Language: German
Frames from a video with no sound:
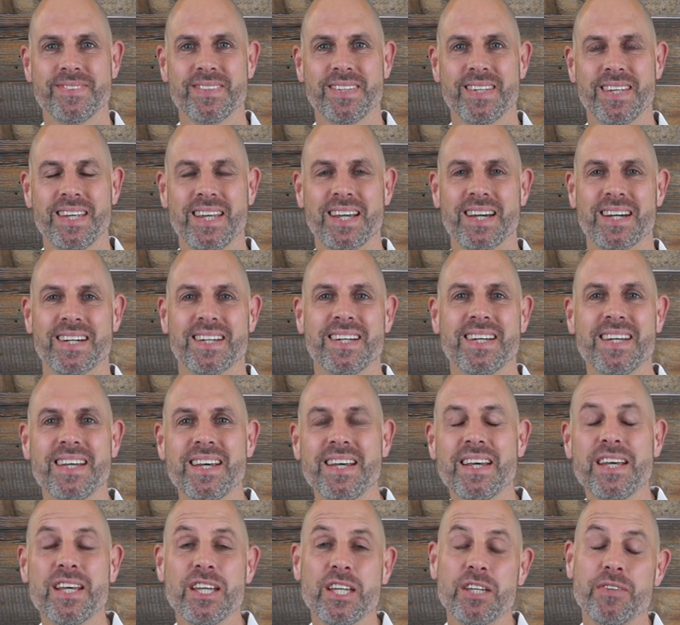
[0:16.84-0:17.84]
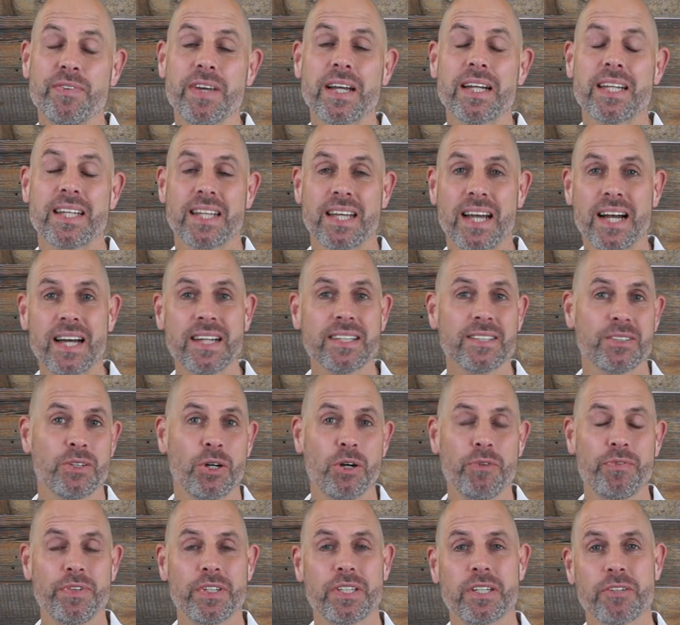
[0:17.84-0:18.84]
Ja, ich werde ganz
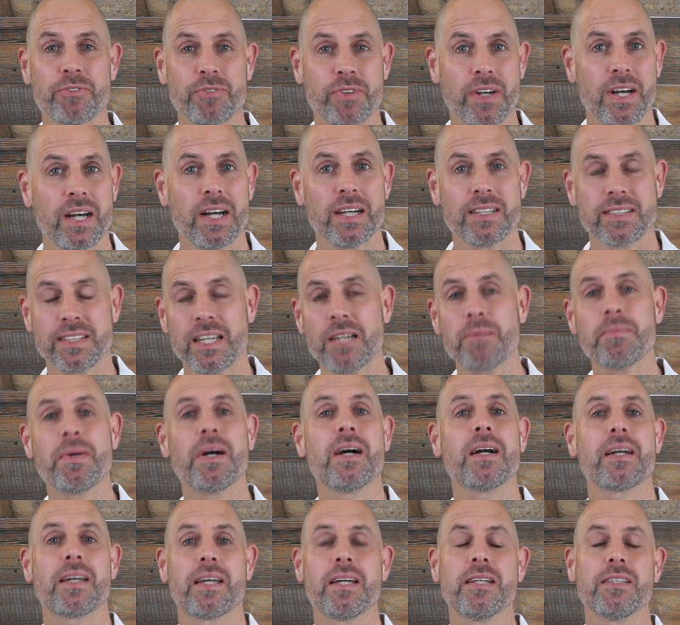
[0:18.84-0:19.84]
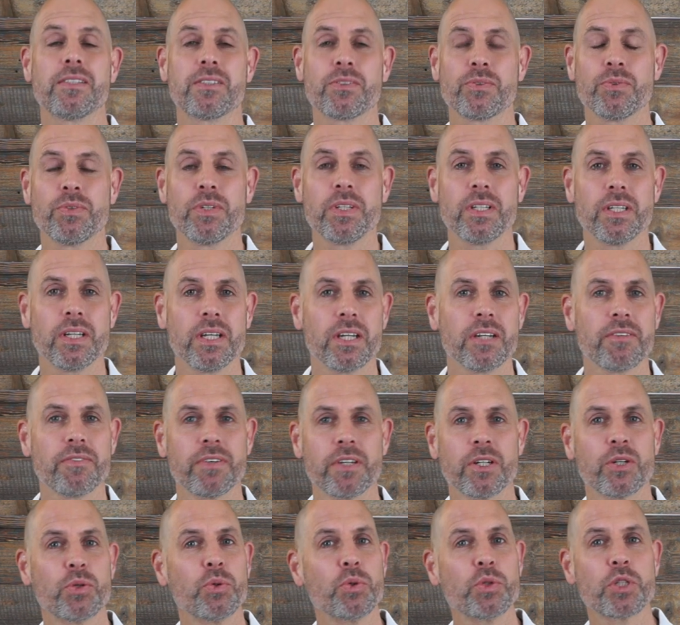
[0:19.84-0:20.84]
häufig gefragt, sag mal, kennst du nicht irgendwie
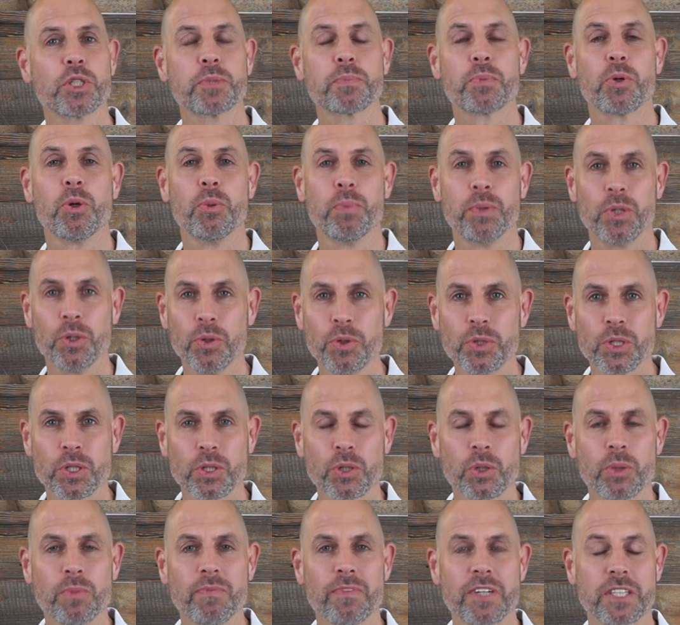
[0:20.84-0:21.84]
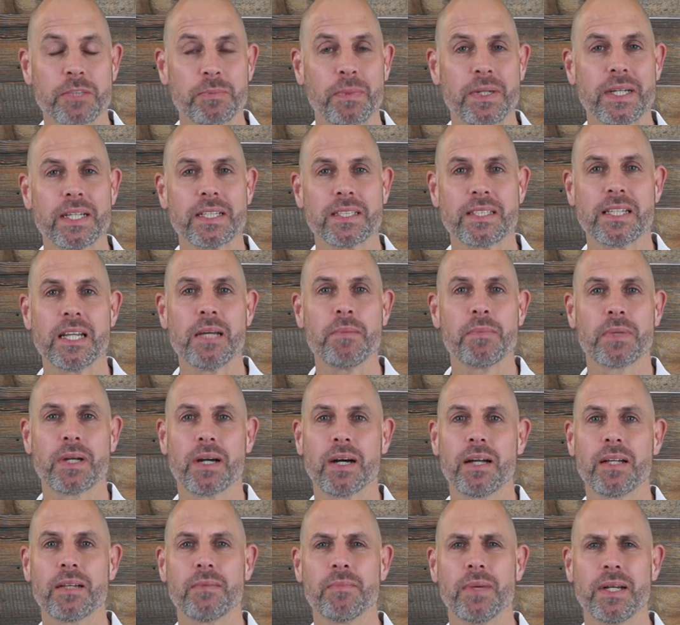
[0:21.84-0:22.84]
ein gutes Probiotikum, was man jetzt nehmen
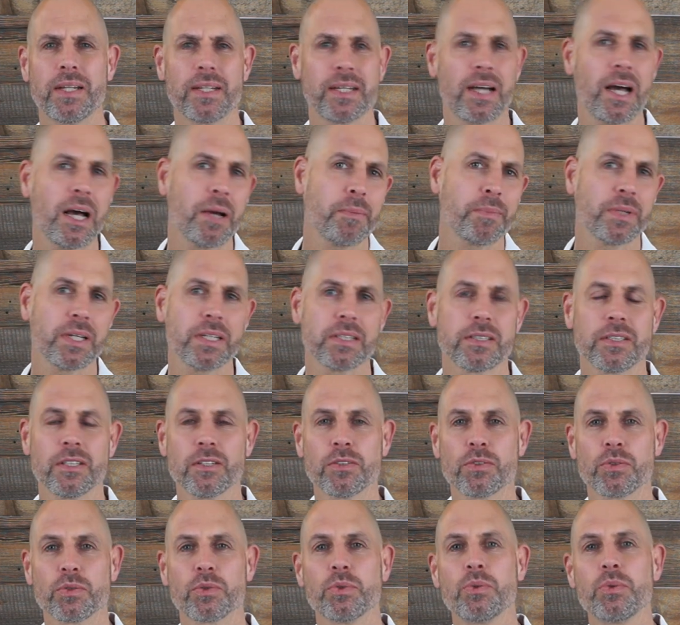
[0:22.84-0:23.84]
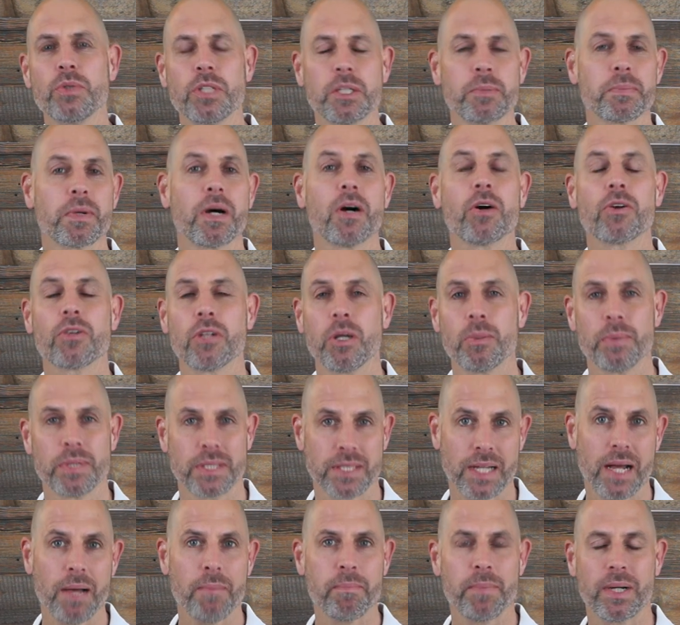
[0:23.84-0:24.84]
kann? Mein Darm geht es nicht so gut, ich brauche glaube ich
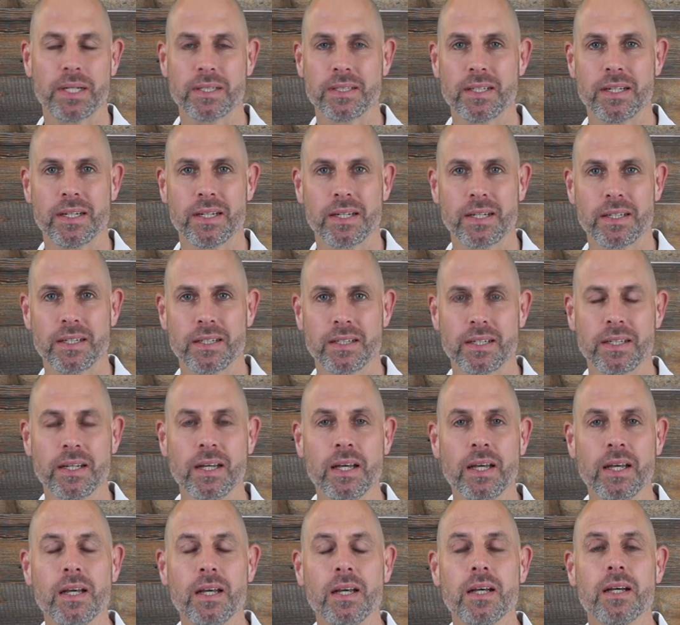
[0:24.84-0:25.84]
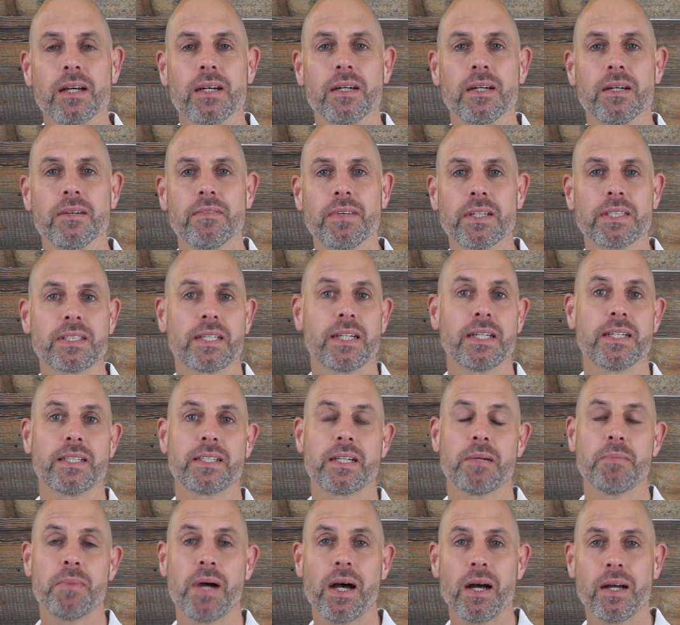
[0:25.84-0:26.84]
Darmbakterien, äh, was kann ich
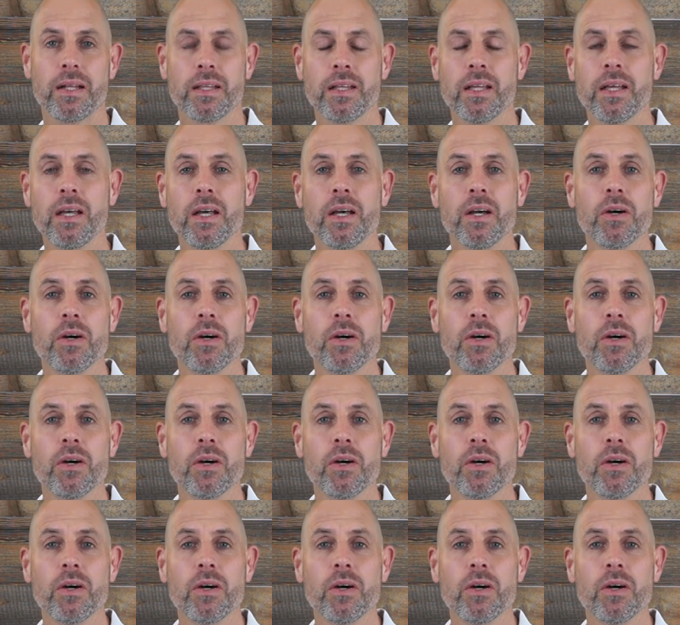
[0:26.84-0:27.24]
da machen?